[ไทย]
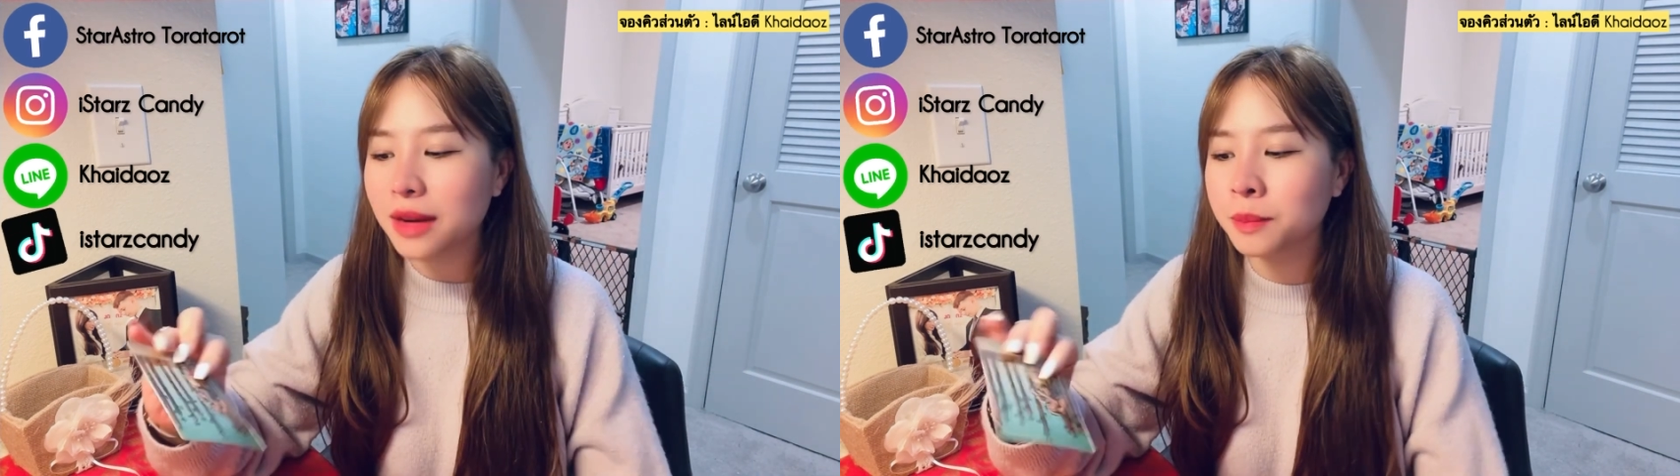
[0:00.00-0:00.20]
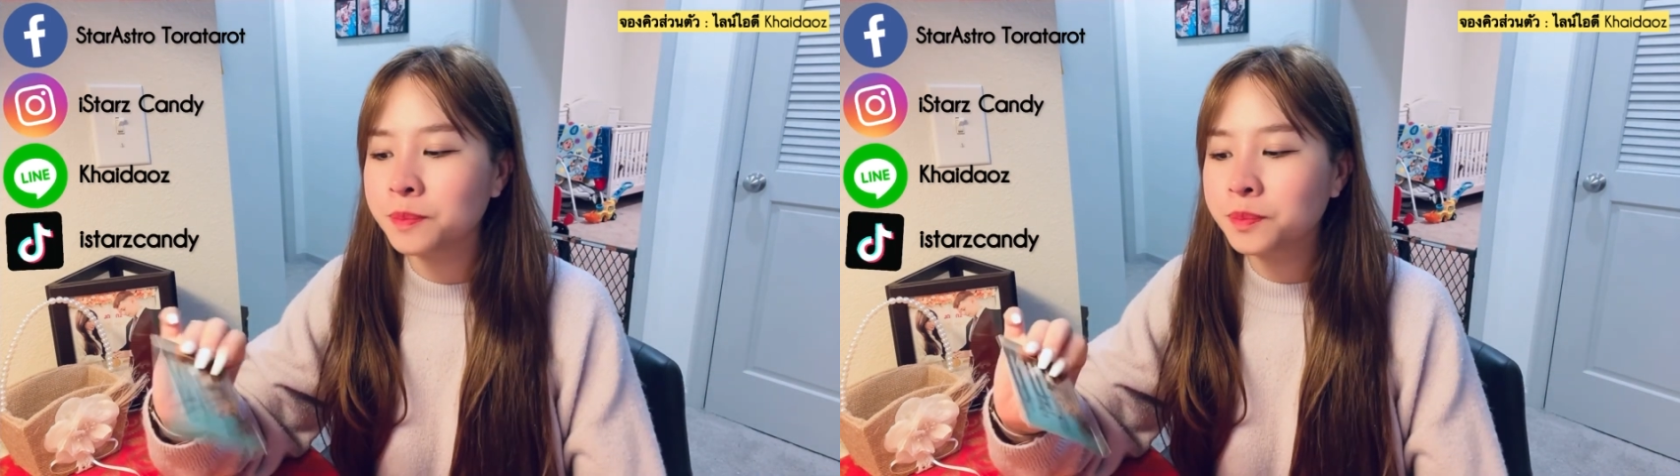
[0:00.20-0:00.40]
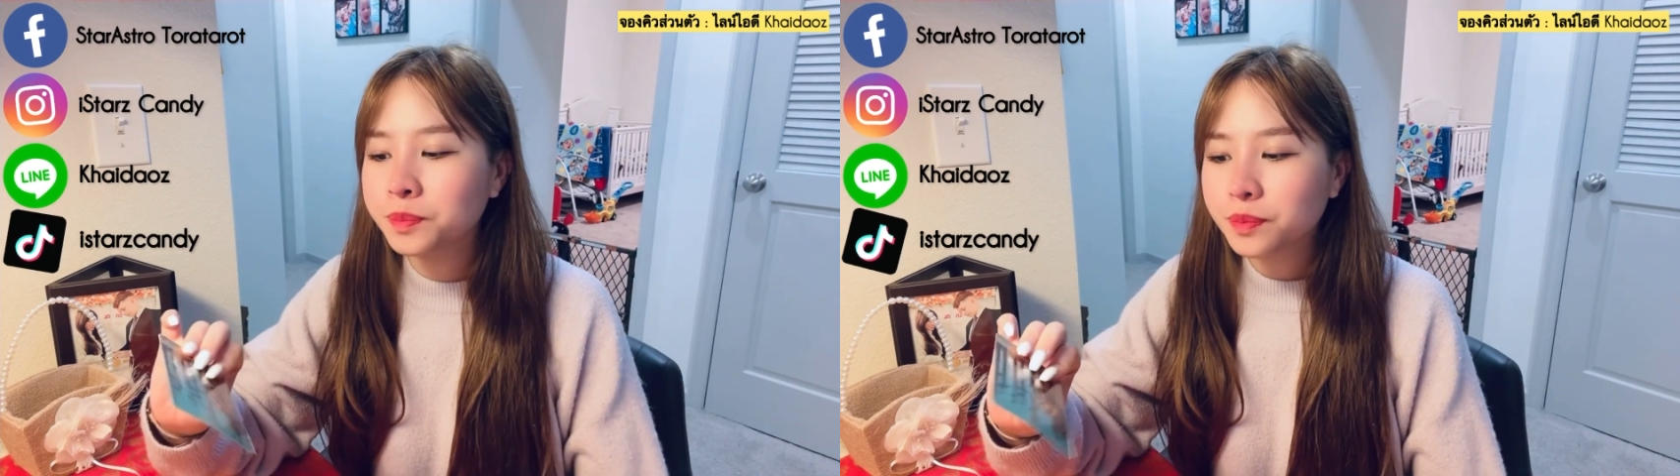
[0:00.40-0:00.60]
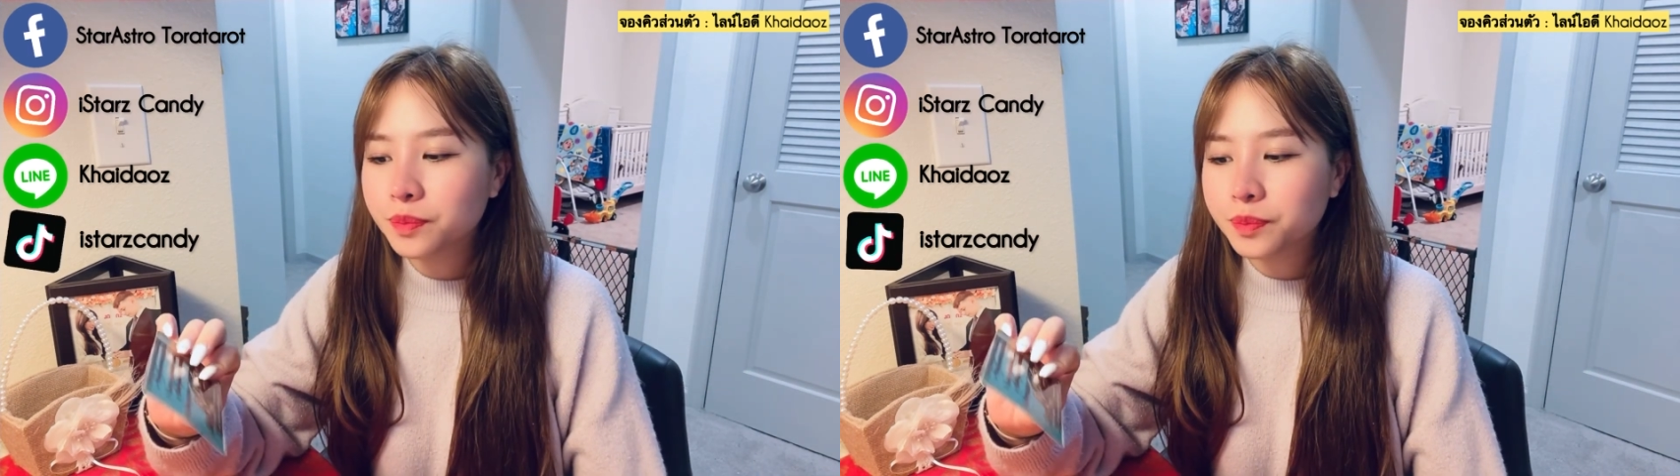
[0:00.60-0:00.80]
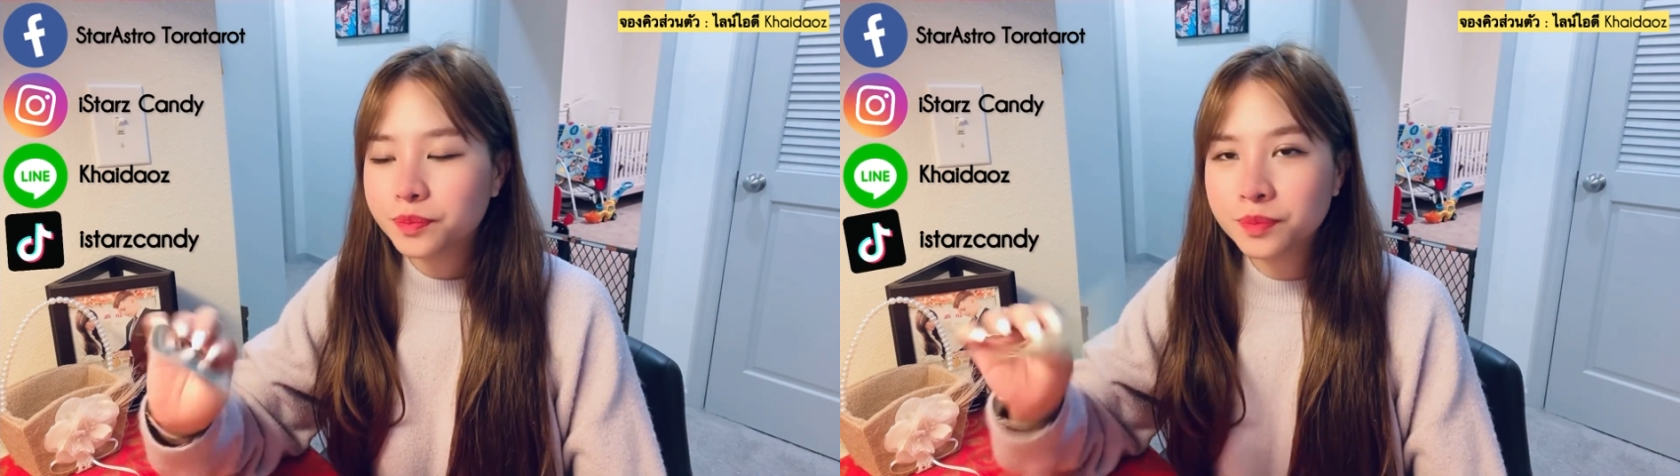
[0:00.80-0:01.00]
นธ์
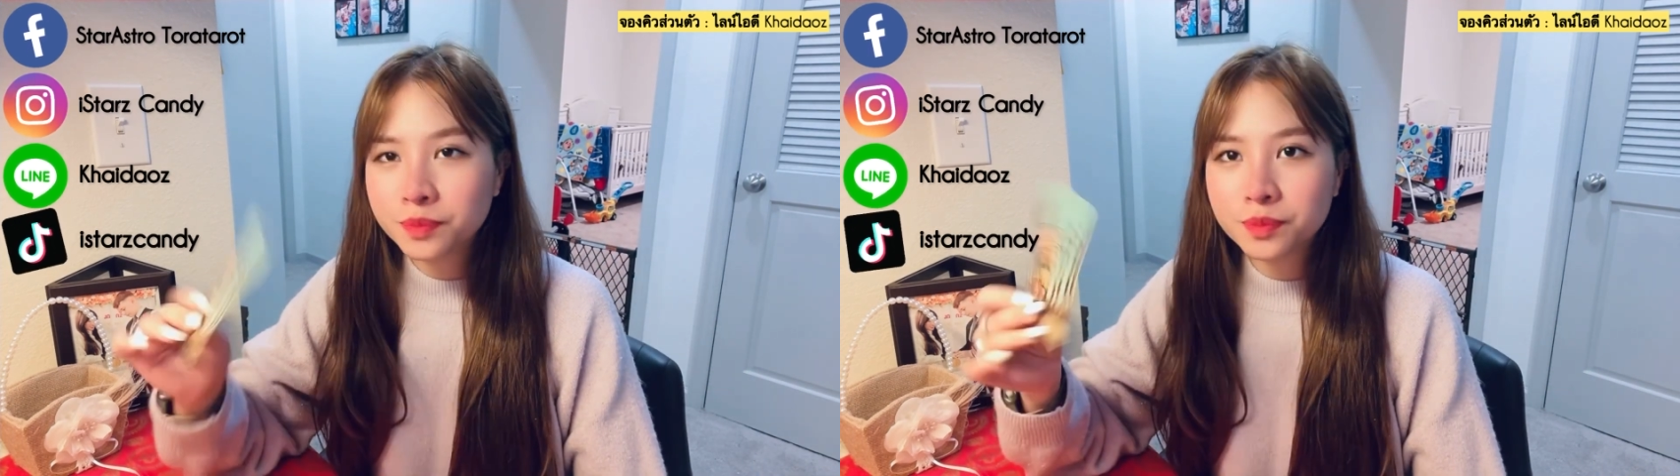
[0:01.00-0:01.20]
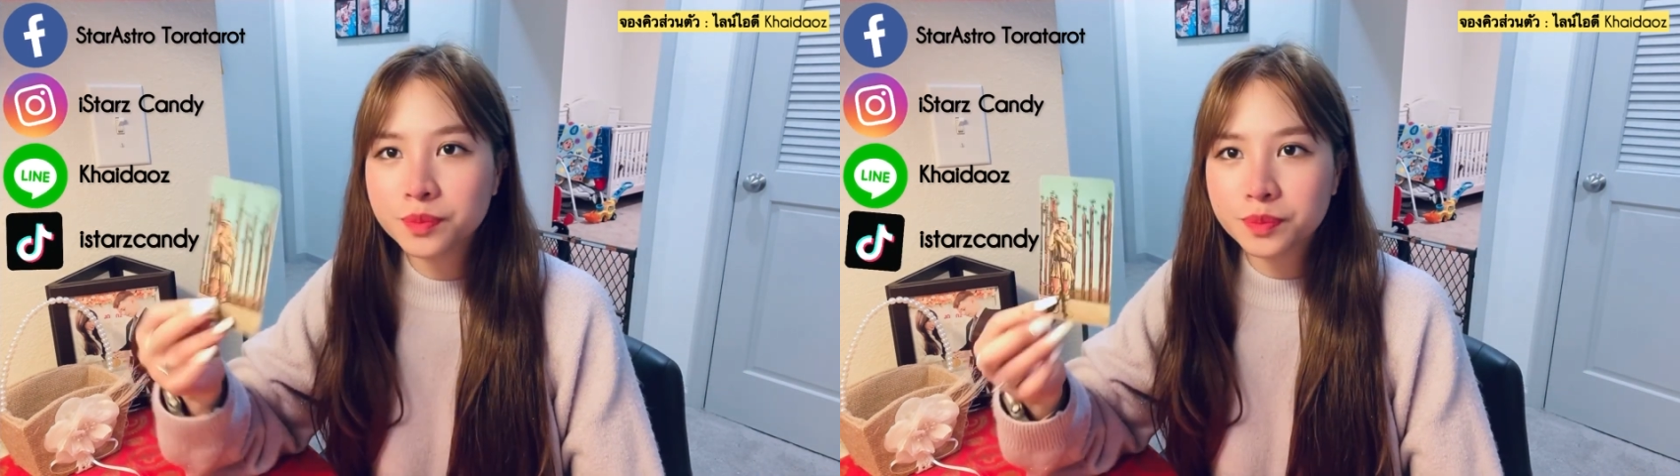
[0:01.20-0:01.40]
อืม